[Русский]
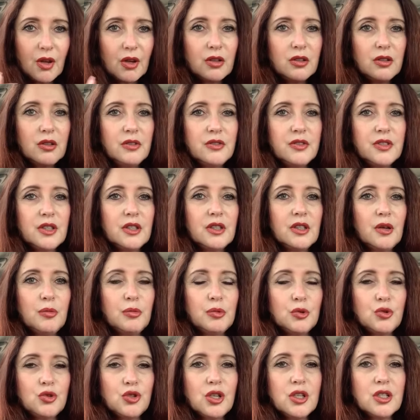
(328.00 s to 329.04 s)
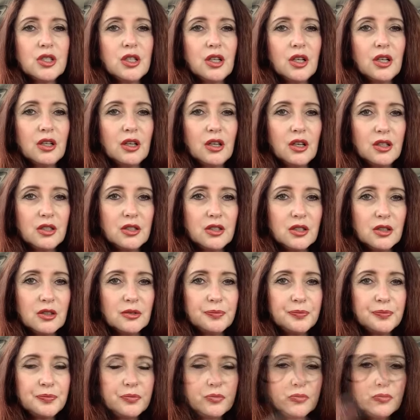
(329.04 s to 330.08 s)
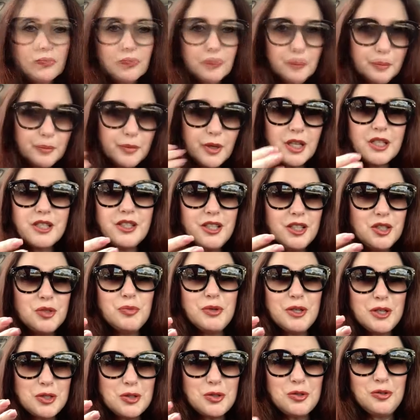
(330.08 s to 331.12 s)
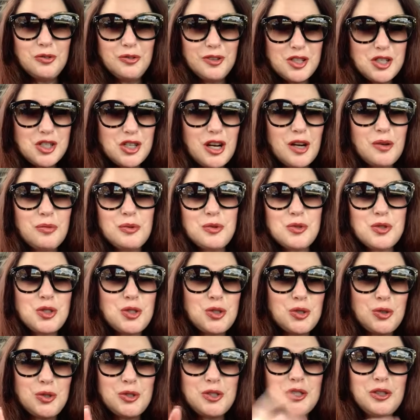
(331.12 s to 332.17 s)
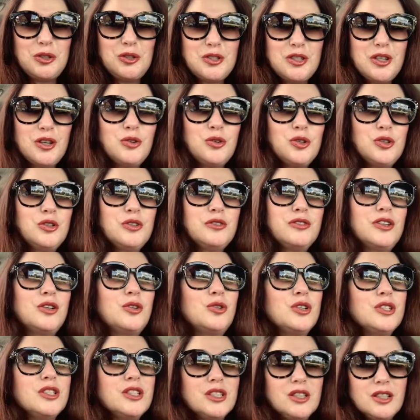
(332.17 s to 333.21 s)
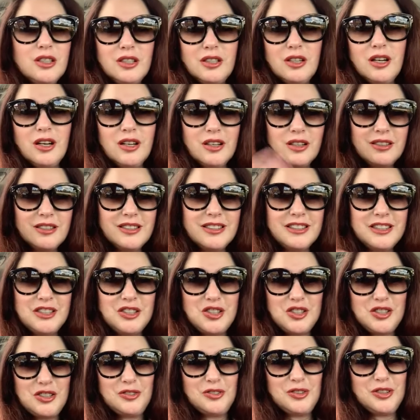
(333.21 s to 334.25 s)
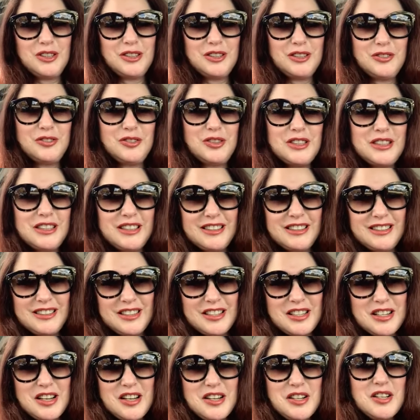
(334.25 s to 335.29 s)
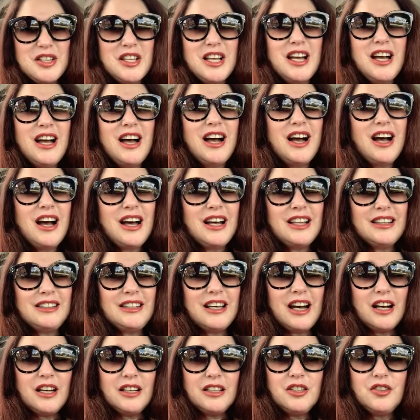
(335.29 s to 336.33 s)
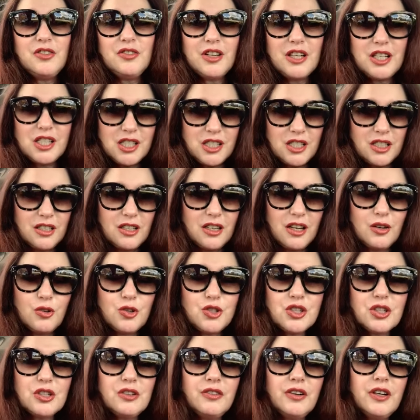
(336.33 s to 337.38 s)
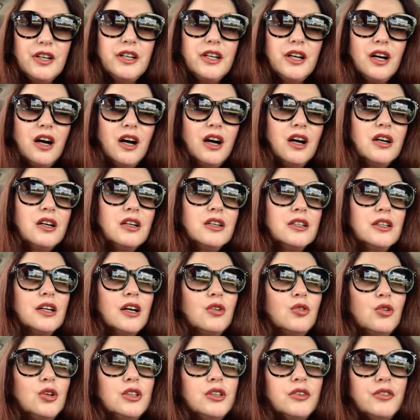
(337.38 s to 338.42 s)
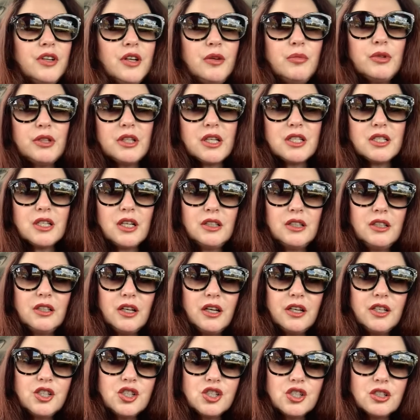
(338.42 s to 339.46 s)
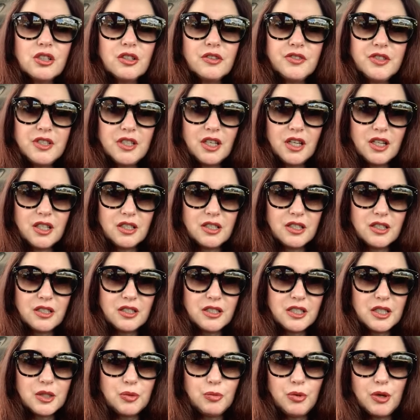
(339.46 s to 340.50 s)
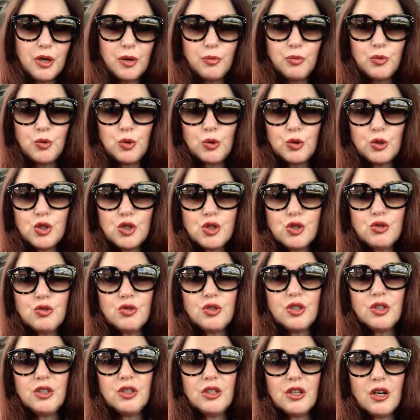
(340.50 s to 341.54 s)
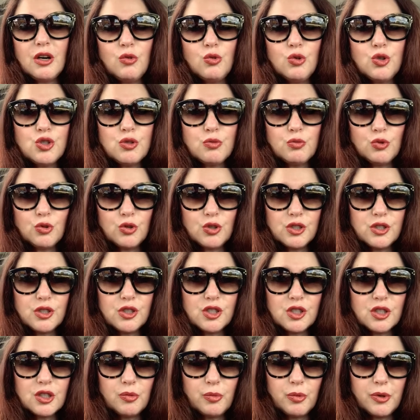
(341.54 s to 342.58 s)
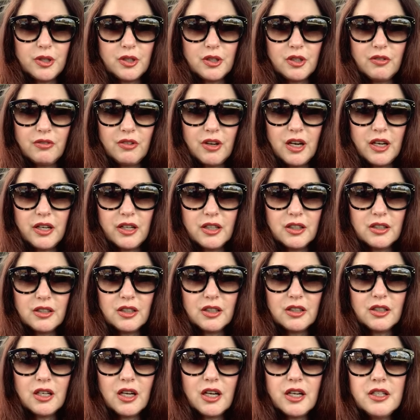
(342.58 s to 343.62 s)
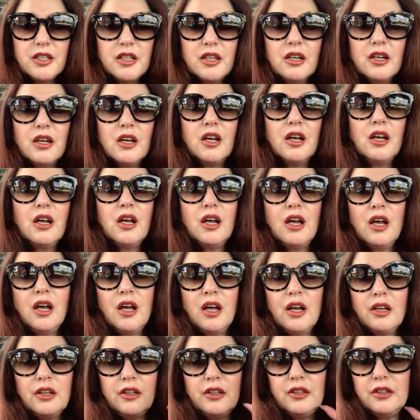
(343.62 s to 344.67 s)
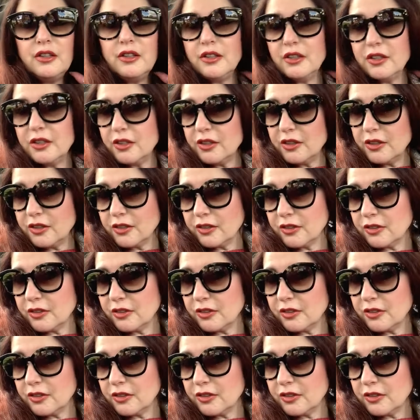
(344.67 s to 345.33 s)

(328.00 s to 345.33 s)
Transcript: не всегда получалось так, как я хотела. Простите меня, я снова в очках, потому что солнце то заходит и выходит, и я, значит, вот это вот. Да, неважно. Короче говоря, э, какое-то время назад я решила взяться за себя полностью, и я очень много слышала про интервальное голодание, и